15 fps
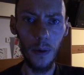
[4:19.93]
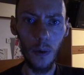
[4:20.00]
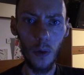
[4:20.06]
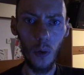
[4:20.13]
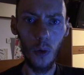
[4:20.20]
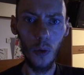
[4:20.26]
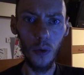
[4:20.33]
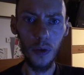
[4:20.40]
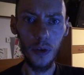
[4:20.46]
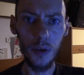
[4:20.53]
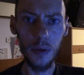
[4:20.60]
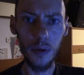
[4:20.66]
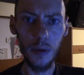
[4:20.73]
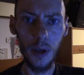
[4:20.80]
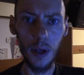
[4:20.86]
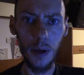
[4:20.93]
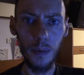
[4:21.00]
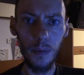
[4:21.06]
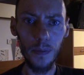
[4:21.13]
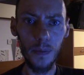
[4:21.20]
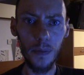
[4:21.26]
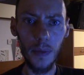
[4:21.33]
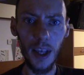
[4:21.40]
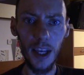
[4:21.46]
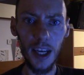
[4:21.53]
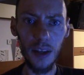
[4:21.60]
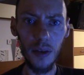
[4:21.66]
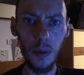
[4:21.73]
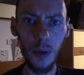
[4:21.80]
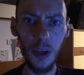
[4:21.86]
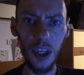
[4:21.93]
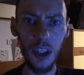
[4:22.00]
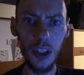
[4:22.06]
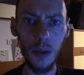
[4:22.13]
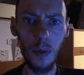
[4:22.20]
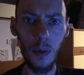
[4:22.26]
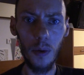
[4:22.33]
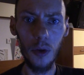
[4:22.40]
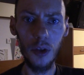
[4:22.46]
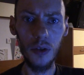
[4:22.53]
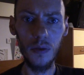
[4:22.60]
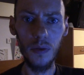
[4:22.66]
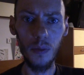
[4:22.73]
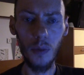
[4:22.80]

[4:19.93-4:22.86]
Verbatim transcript: Und ähm, Electromagnetic Propulsion,